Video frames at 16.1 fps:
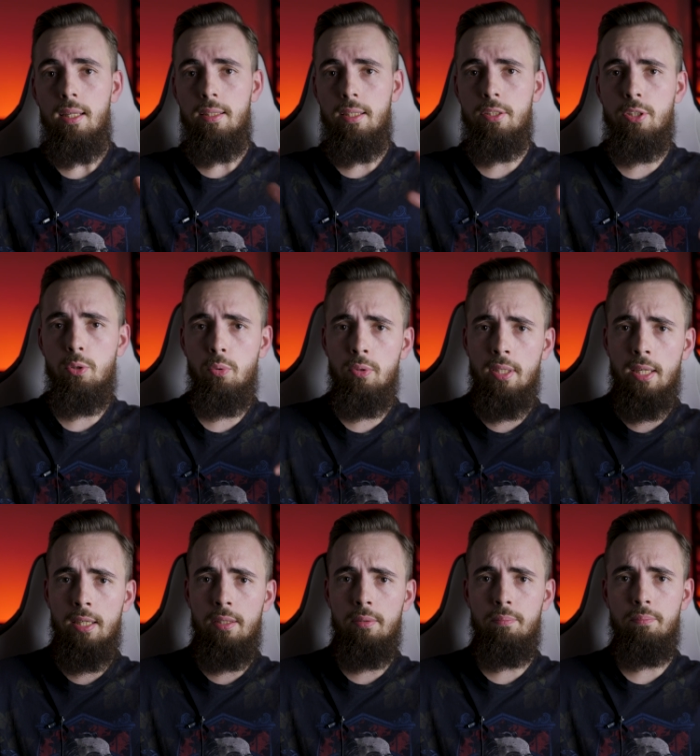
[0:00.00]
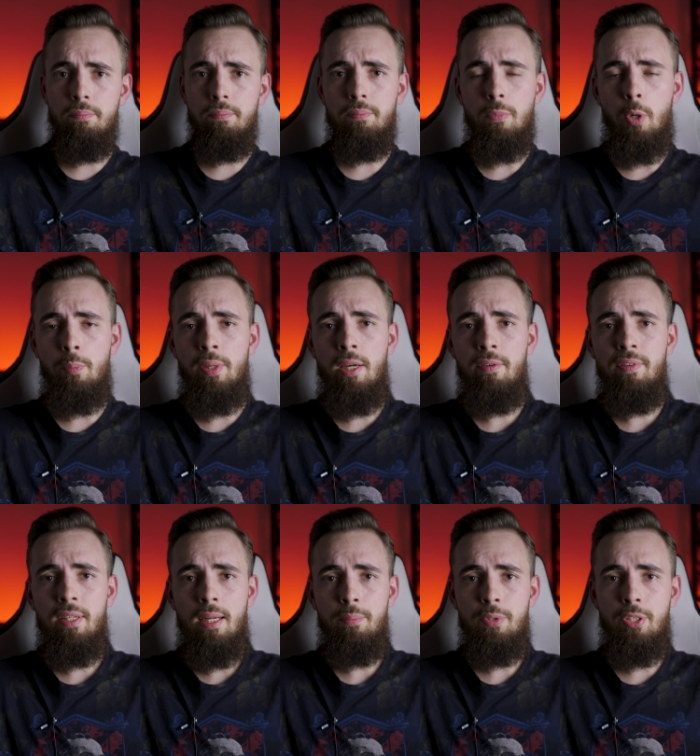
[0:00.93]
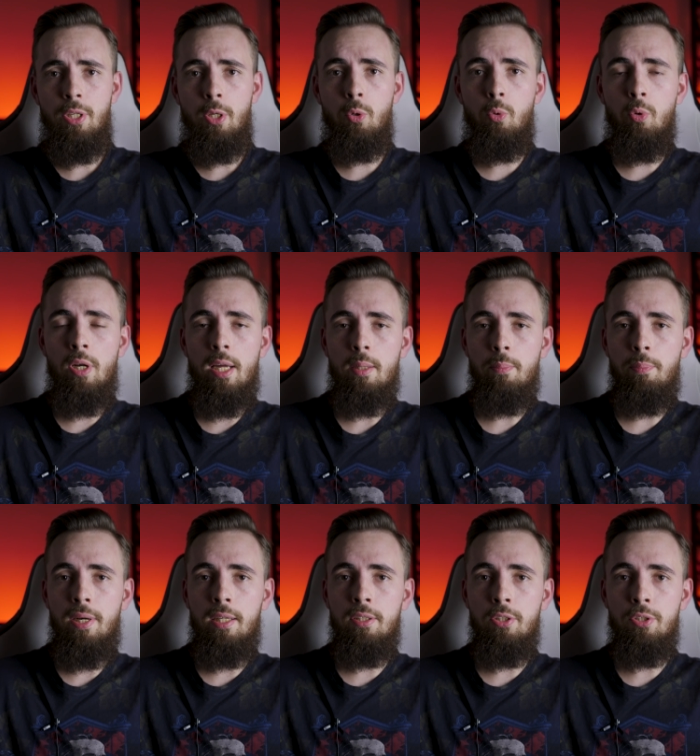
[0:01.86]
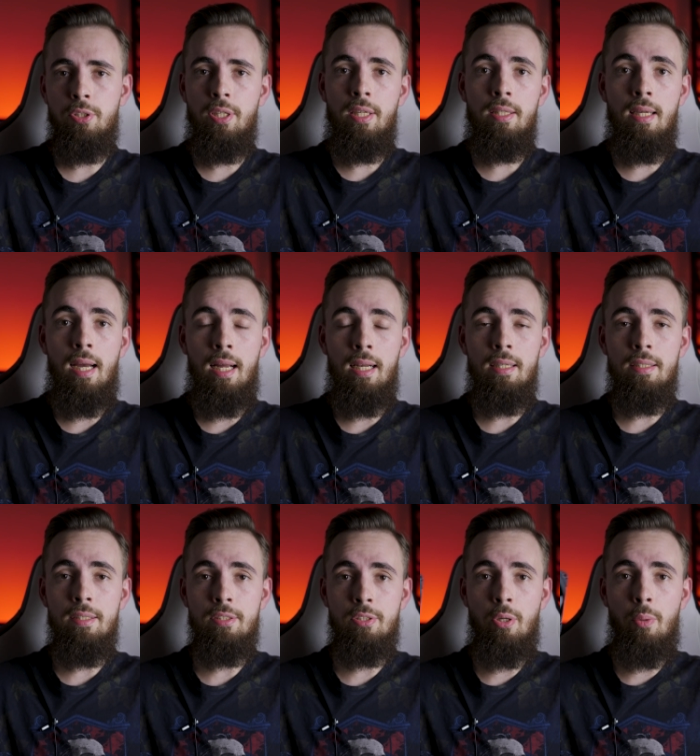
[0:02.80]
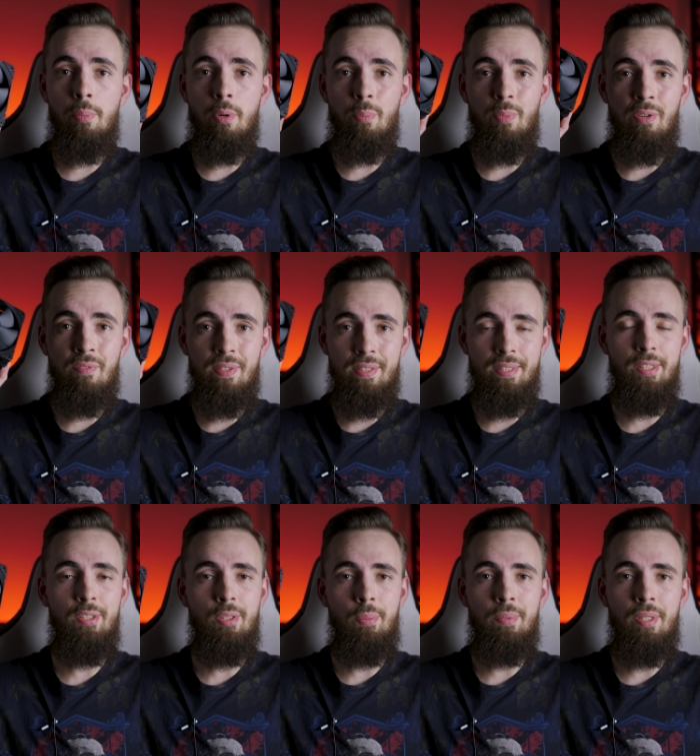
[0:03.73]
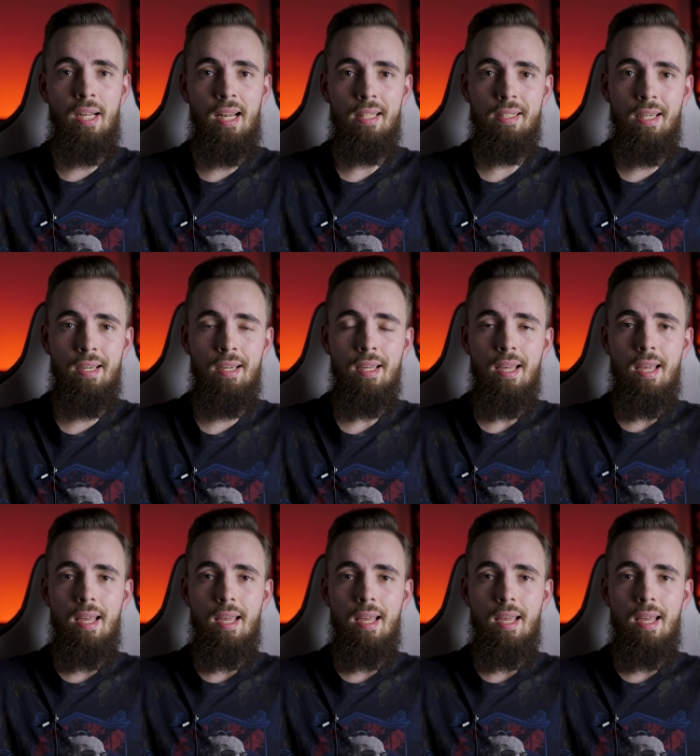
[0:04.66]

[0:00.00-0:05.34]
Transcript: Także tutaj mm, objawia nam się kuler praktycznie idealny, z dobrą inwestycją na lata,